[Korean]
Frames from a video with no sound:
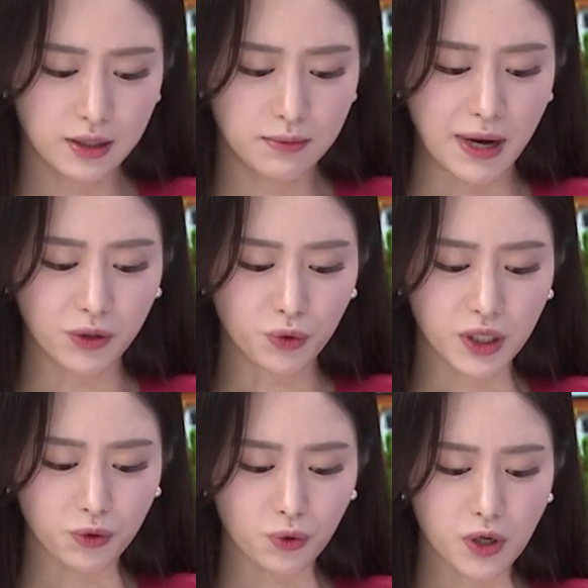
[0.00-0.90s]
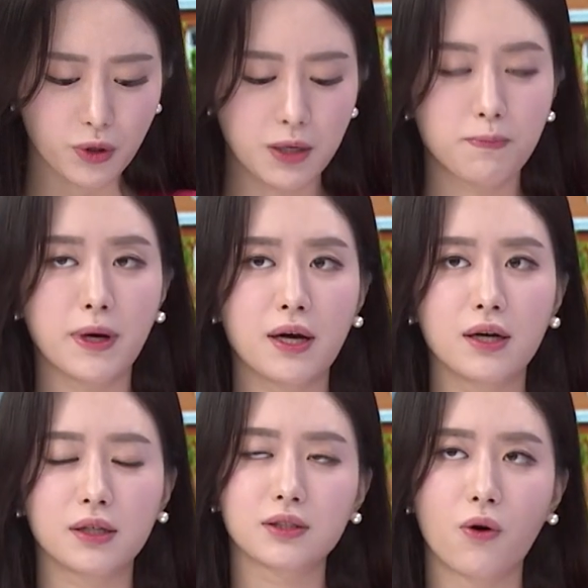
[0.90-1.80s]
만 5세 초등학교
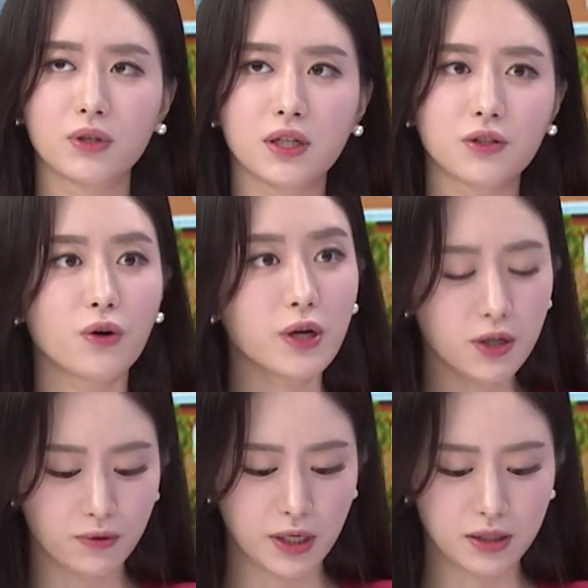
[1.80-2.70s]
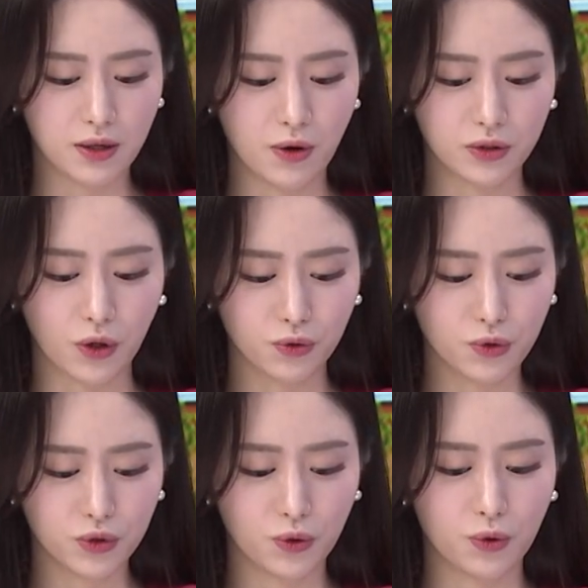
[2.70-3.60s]
입학 정책 철회를 위해서
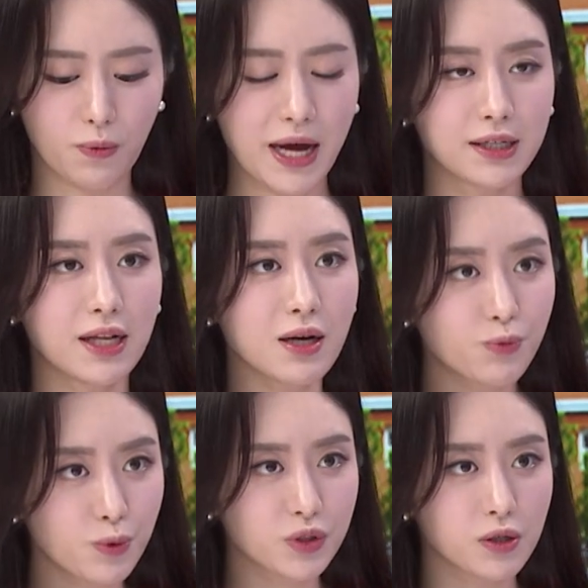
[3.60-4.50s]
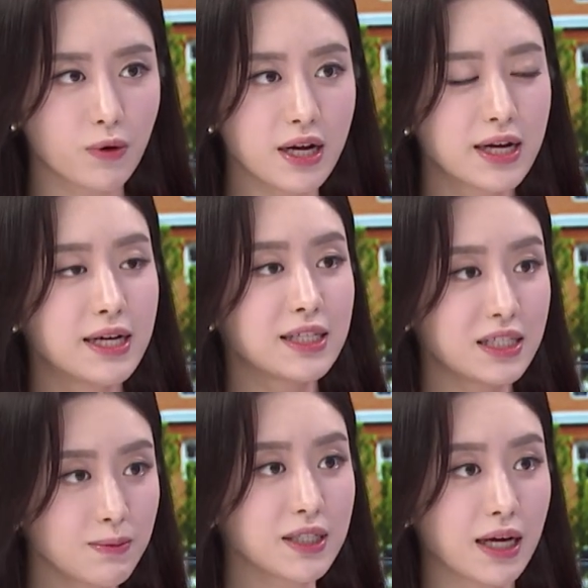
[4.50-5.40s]
전국적으로 많은 학부모들과
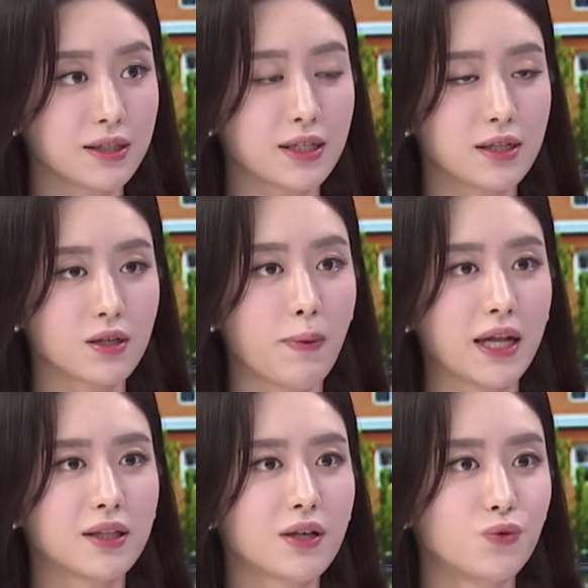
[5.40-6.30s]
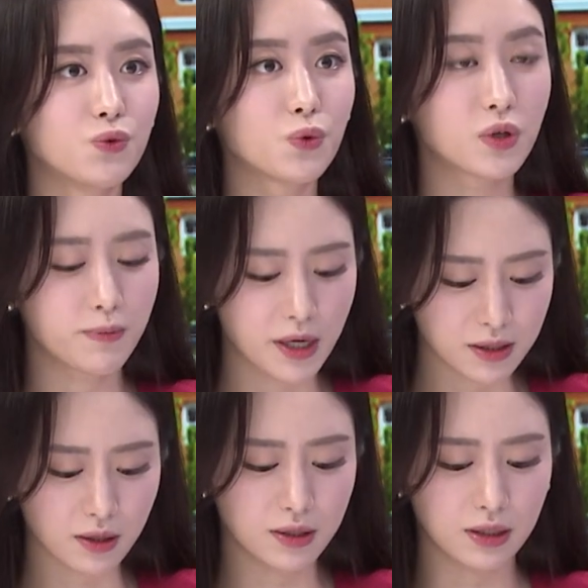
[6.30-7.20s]
시민단체에서 반대 운동을
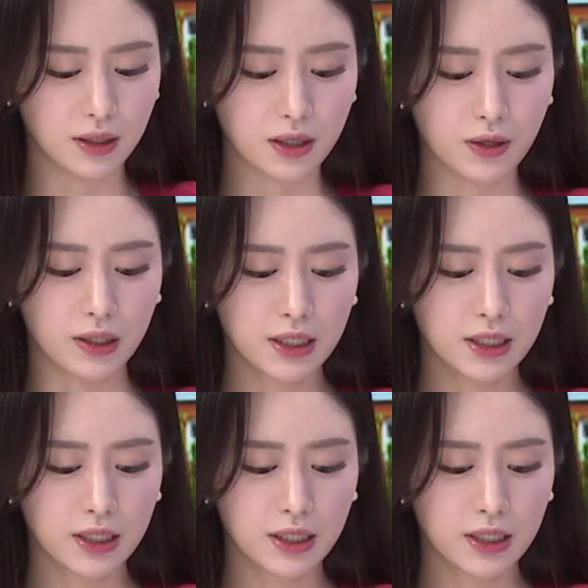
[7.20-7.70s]
펼쳤는데요.